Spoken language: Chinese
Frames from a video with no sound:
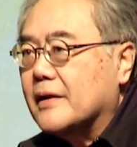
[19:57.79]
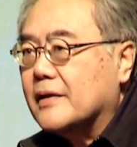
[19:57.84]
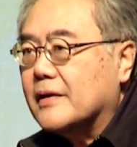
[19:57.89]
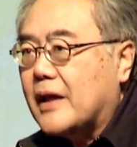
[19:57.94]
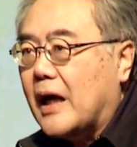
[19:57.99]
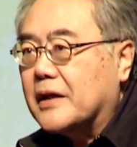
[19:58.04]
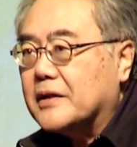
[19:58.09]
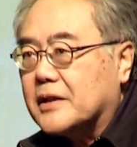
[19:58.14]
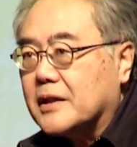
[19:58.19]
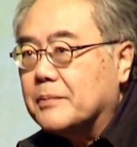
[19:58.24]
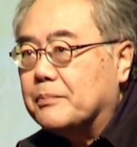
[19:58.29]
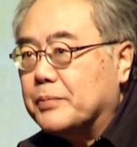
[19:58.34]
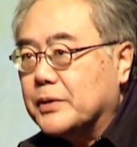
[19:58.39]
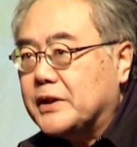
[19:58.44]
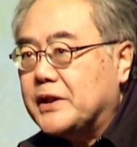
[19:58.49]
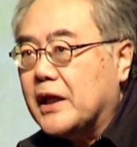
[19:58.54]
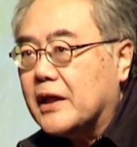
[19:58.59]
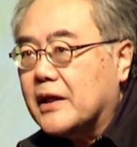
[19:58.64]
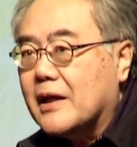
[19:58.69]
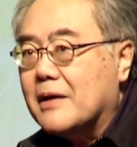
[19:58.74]
但是不
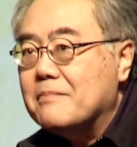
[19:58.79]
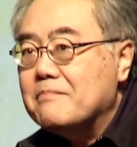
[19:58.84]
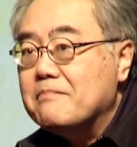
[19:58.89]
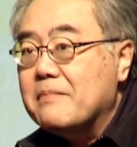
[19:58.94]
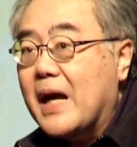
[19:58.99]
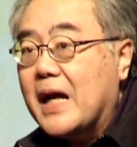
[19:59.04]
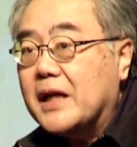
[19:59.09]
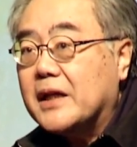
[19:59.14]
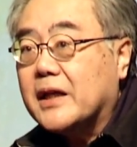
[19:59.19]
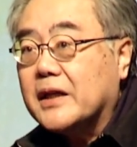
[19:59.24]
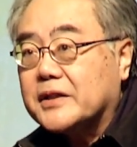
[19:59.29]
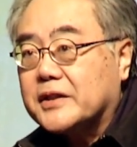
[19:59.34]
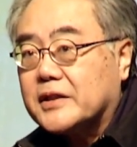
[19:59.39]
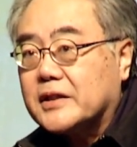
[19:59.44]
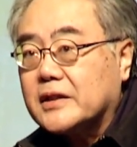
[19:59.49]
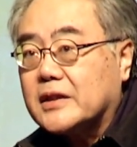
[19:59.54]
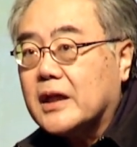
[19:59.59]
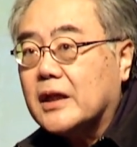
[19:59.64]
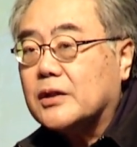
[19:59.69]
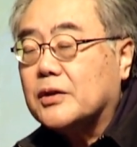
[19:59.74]
见得每一个
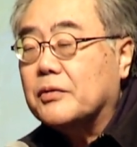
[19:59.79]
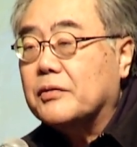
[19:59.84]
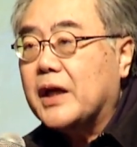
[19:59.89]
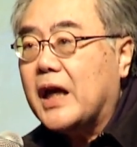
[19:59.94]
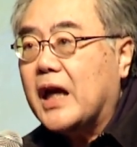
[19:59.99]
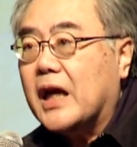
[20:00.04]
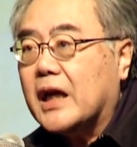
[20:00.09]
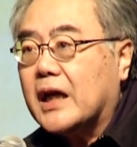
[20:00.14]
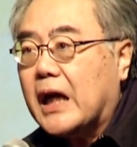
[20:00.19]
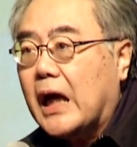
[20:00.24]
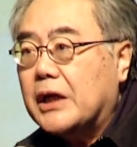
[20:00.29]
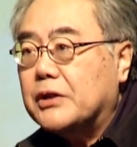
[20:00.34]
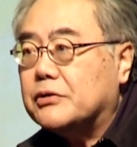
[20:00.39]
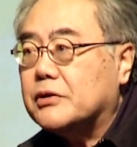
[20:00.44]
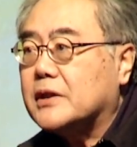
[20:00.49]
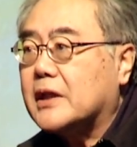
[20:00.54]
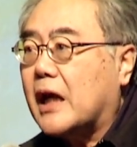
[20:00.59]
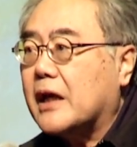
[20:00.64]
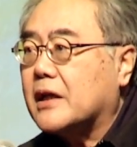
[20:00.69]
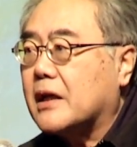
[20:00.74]
时刻都 engage
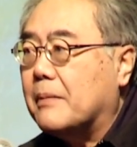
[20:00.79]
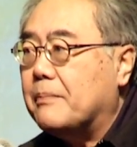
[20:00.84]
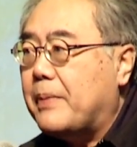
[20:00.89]
在一个